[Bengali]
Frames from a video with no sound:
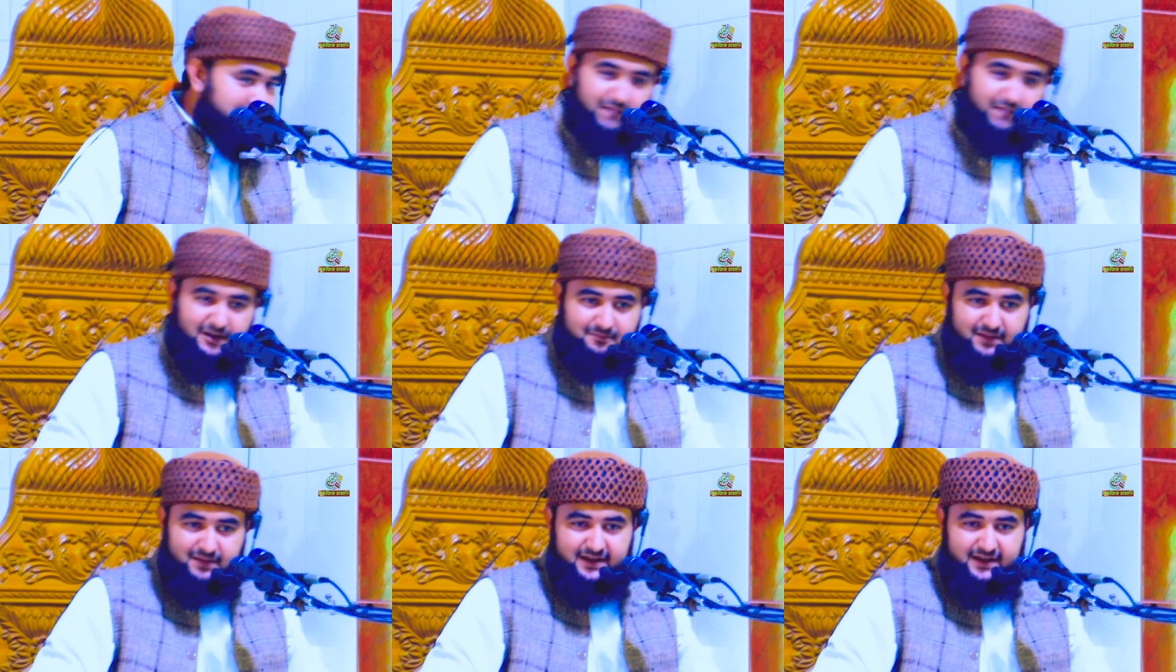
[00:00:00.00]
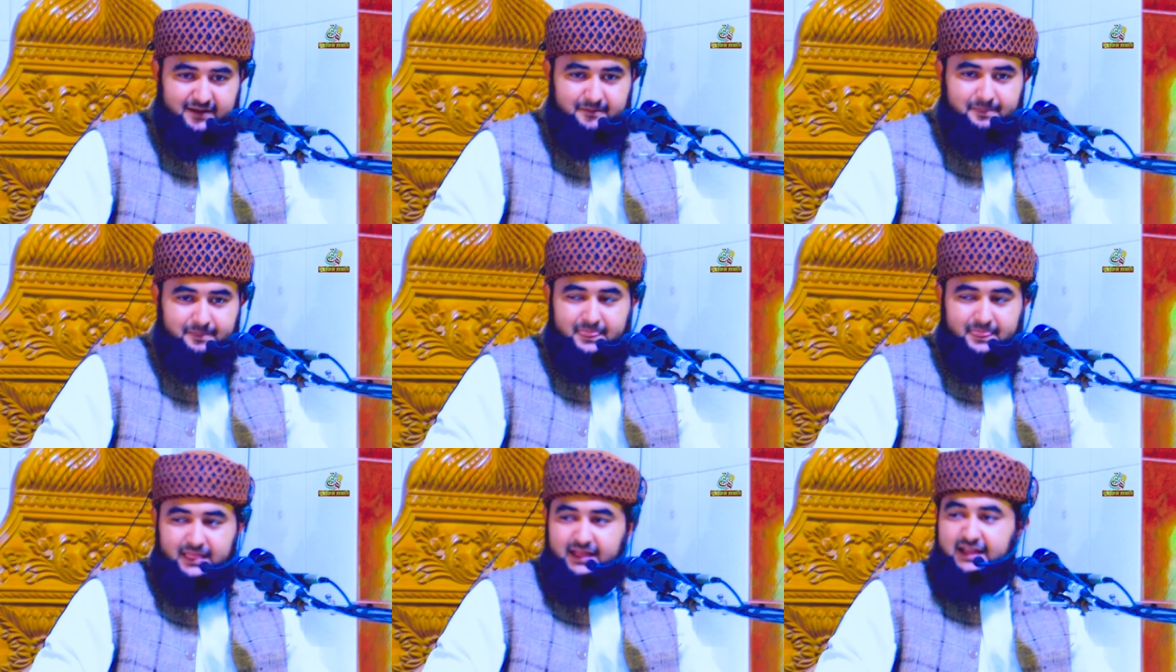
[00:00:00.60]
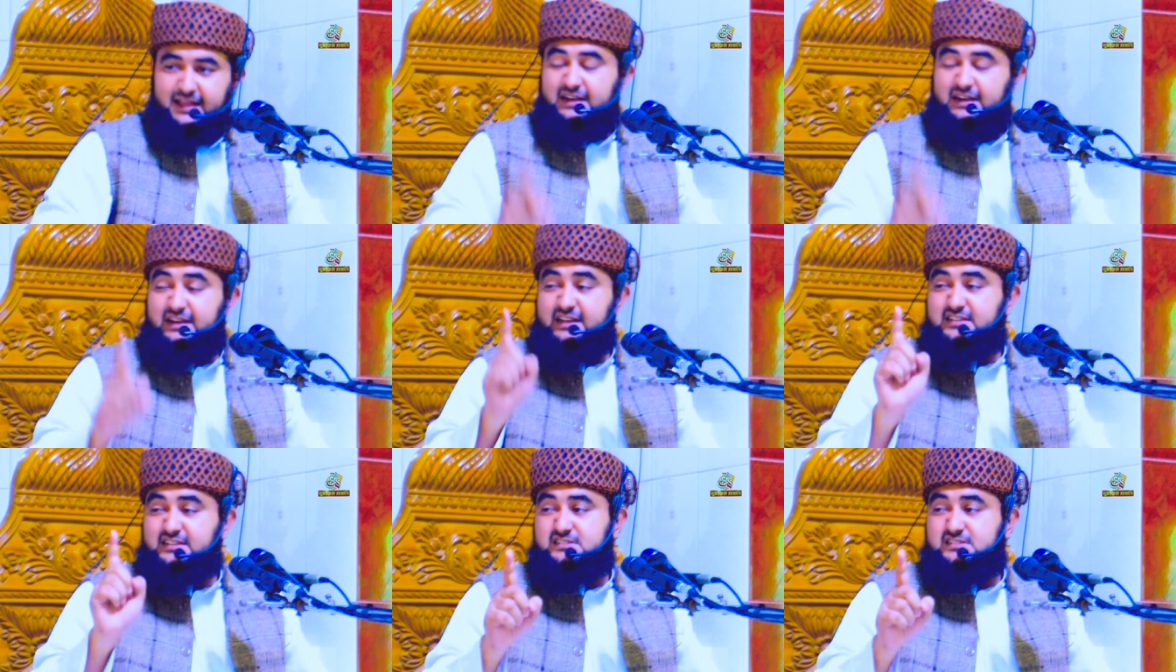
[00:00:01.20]
মানবেন
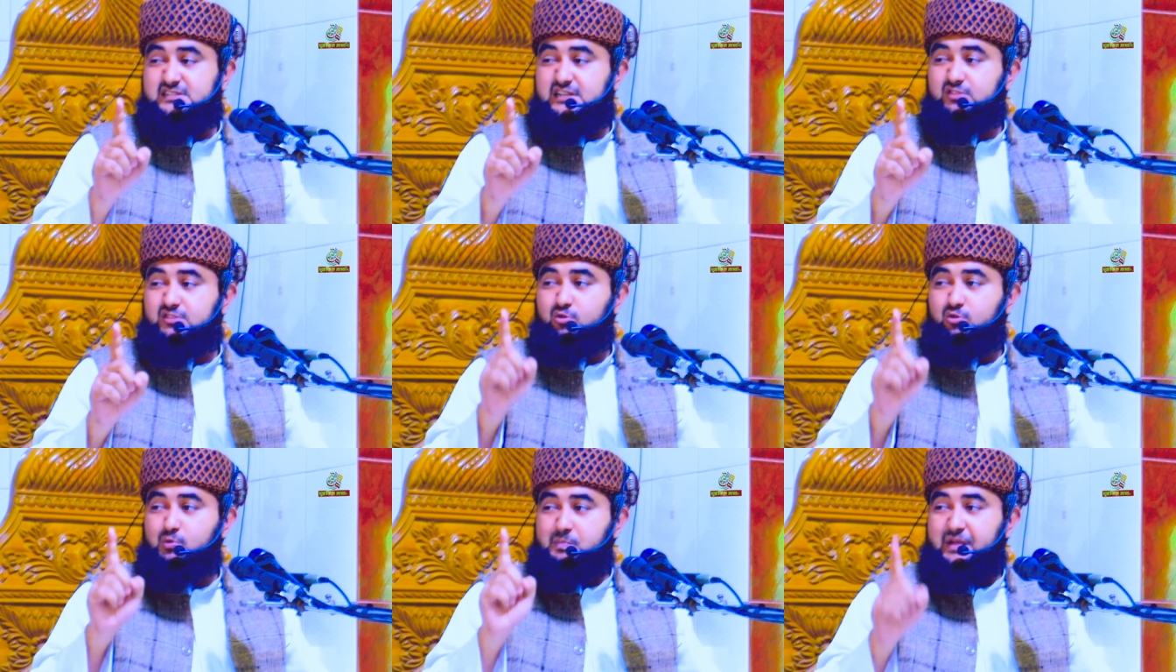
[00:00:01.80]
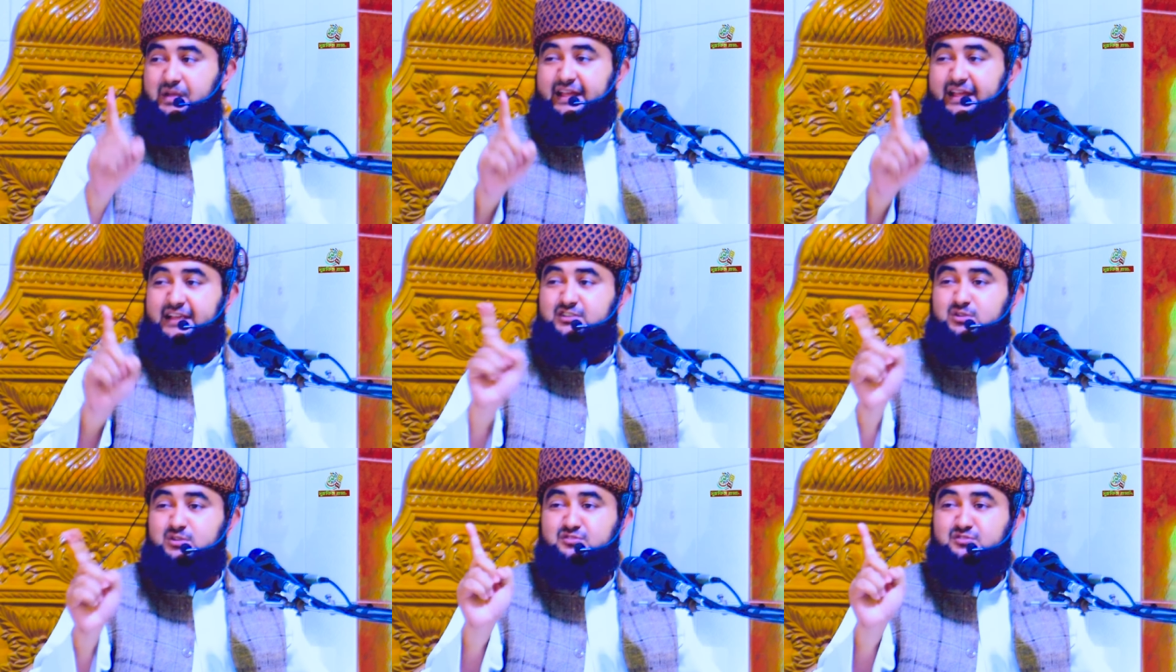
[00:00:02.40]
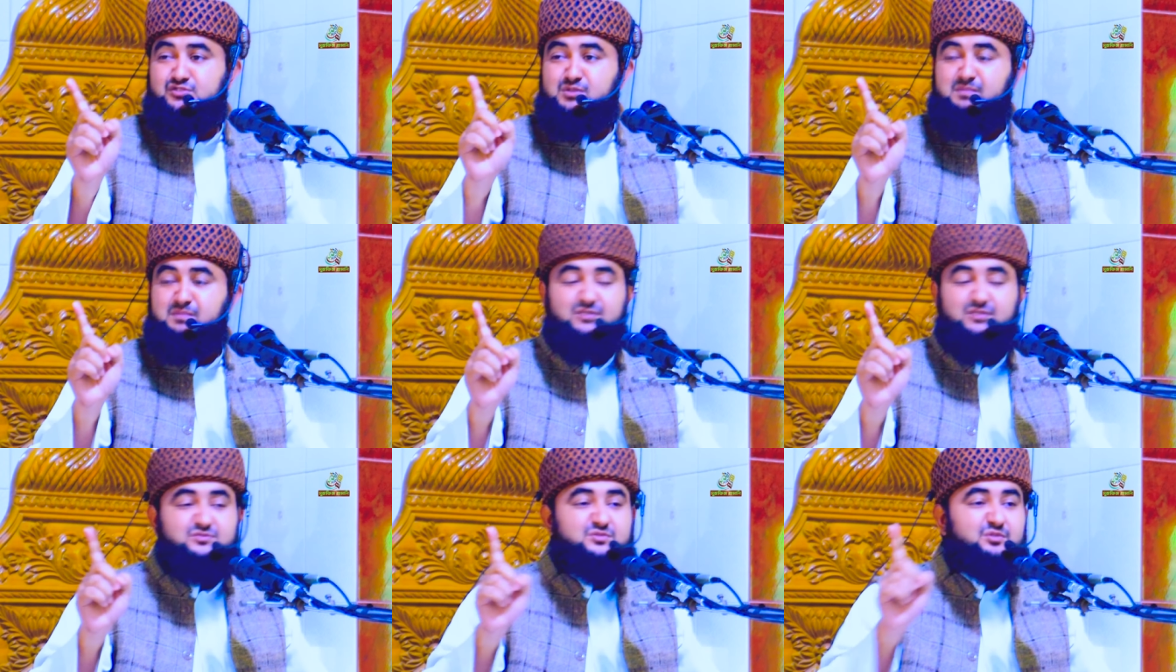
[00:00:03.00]
নিশ্চিত রূপে এই সমস্ত
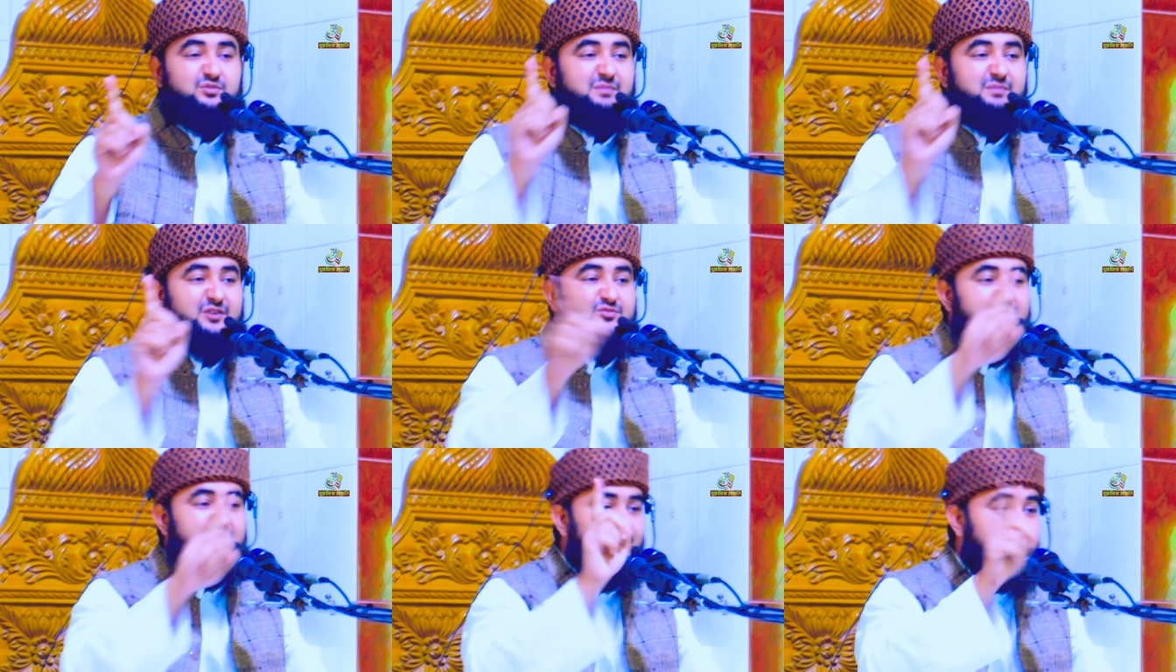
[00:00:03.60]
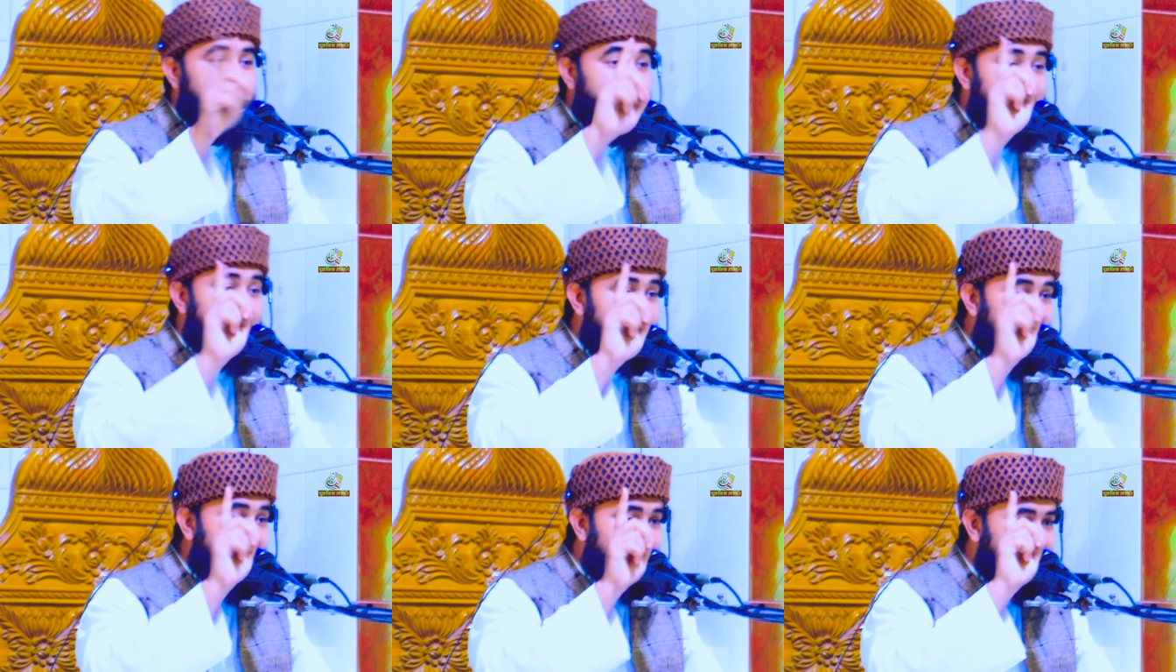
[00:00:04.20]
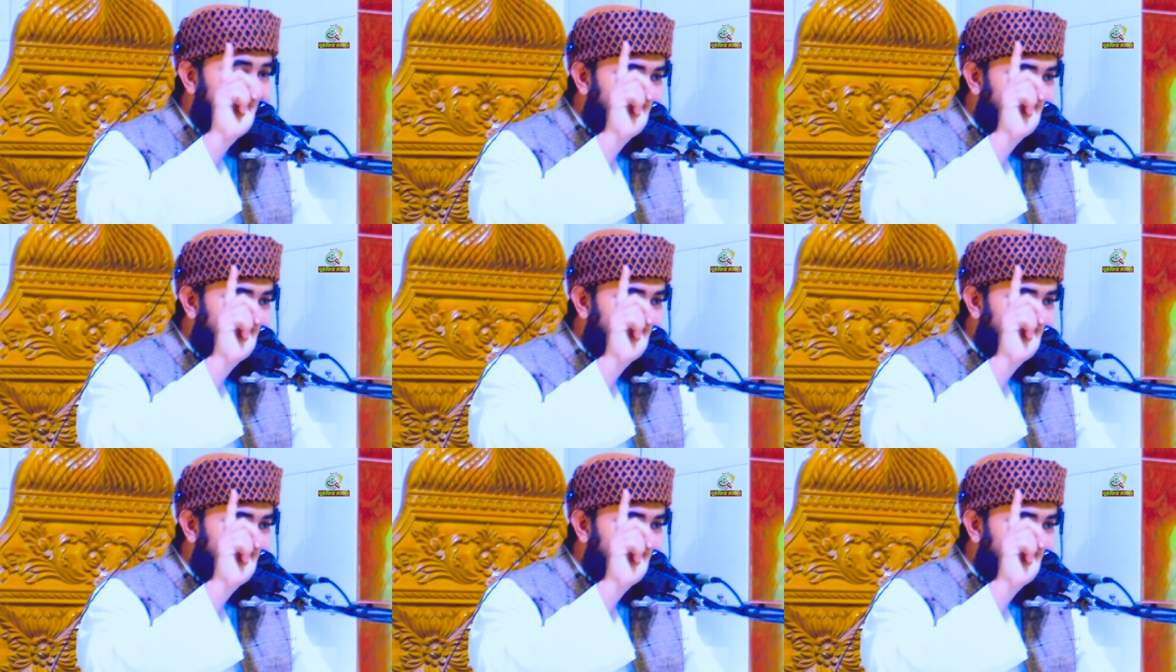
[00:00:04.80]
মানুষগুলো মানুষের মধ্যে বিভ্রান্তি